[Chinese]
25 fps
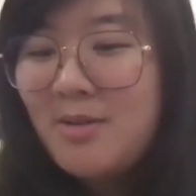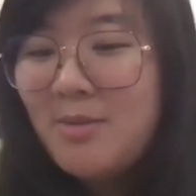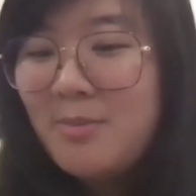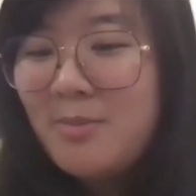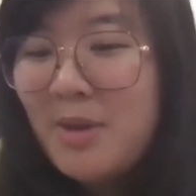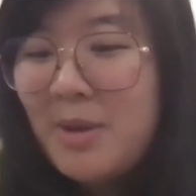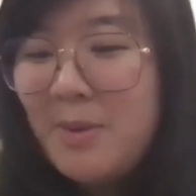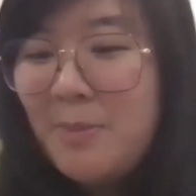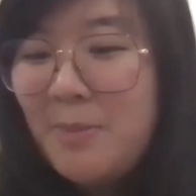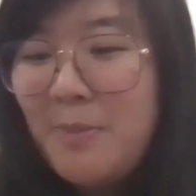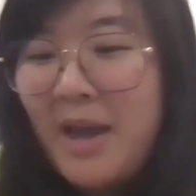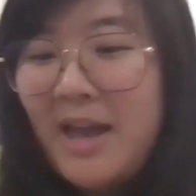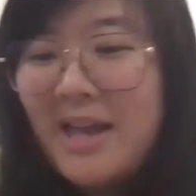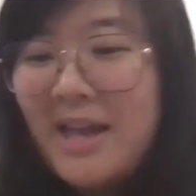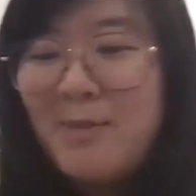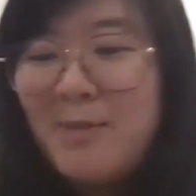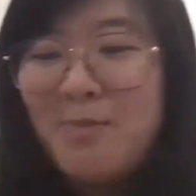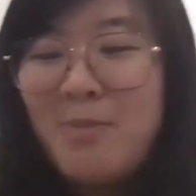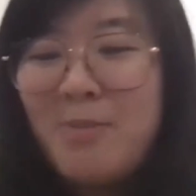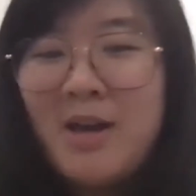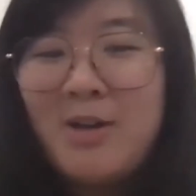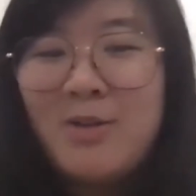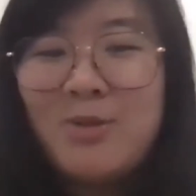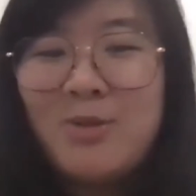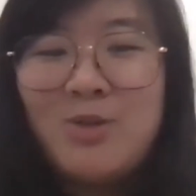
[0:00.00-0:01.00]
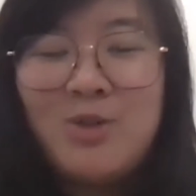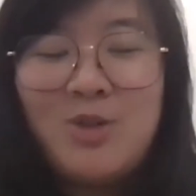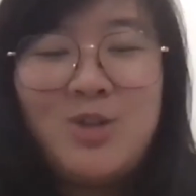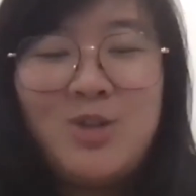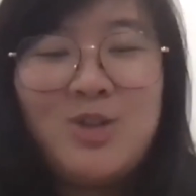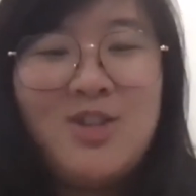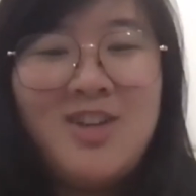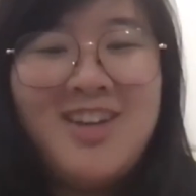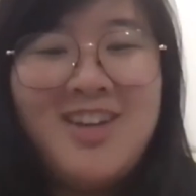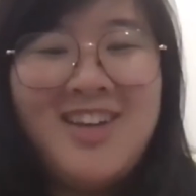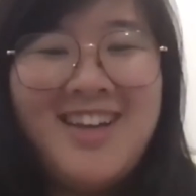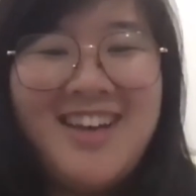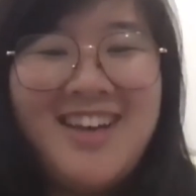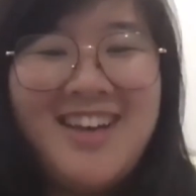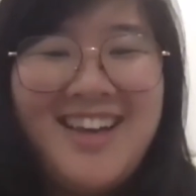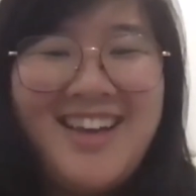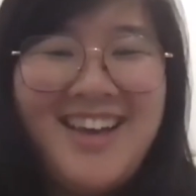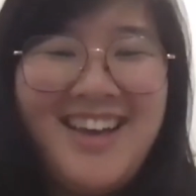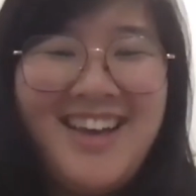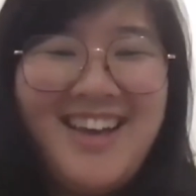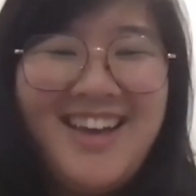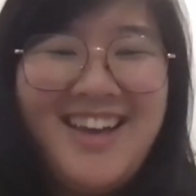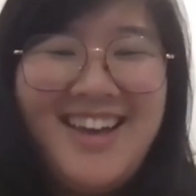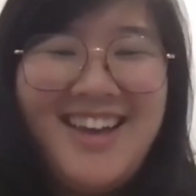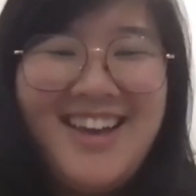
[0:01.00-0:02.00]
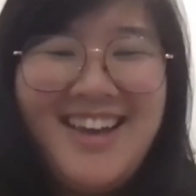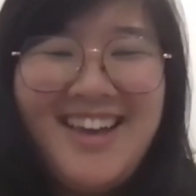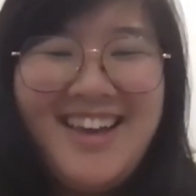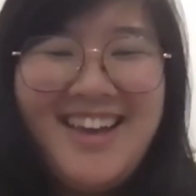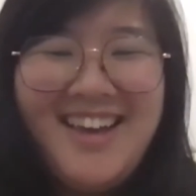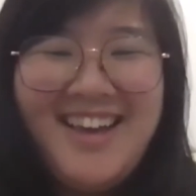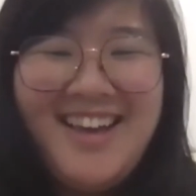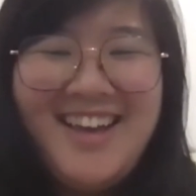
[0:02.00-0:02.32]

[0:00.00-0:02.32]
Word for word: 品牌的标志？这有